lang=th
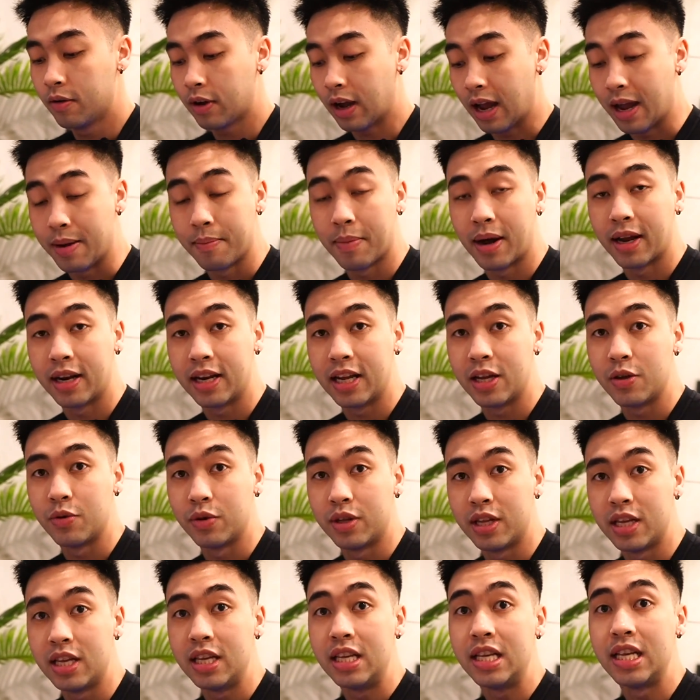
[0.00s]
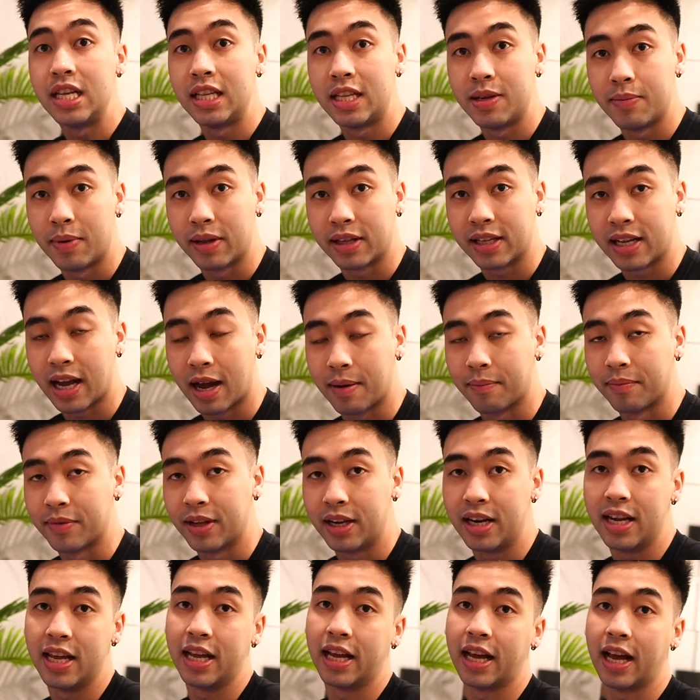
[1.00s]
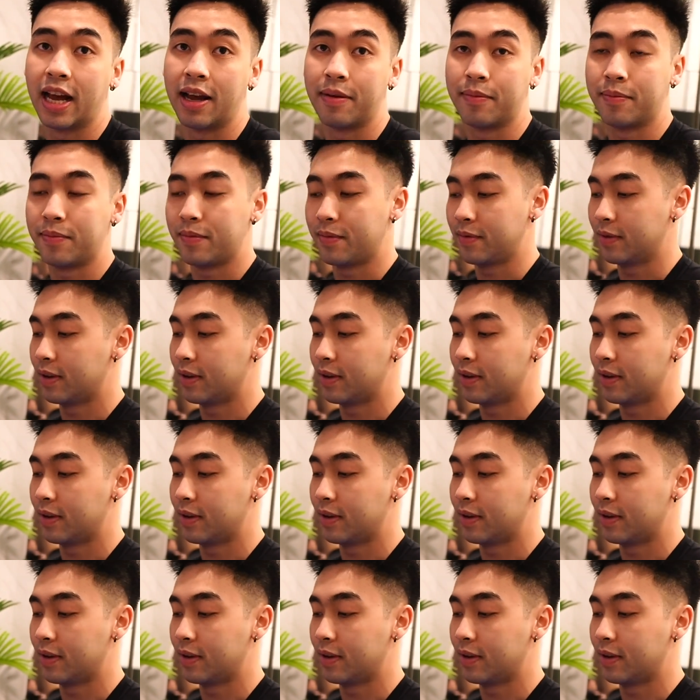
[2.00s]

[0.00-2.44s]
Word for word: ไขมันเนี่ยอยู่ที่ 21 กรัม นั่นเองครับ